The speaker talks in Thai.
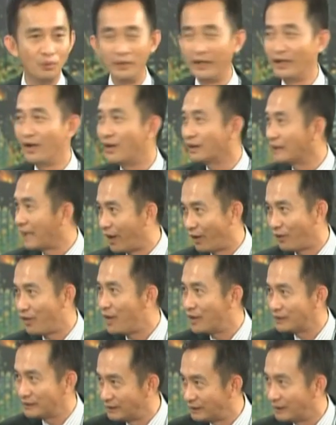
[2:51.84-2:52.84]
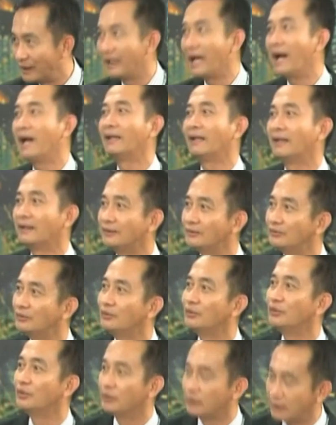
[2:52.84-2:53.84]
เหมือนห้องแถวห้องหนึ่งก็ได้แล้วอ๋อ
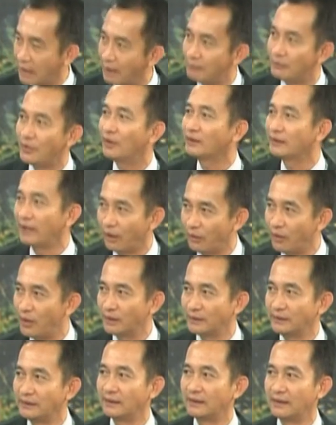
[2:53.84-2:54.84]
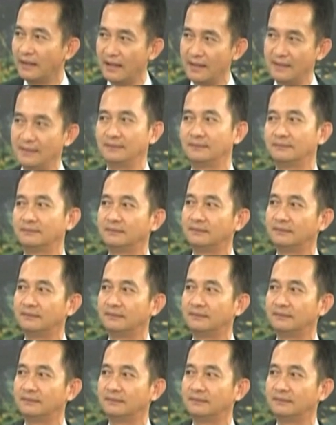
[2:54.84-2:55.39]
เหรอครับห้องแถวห้องหนึ่งก็ได้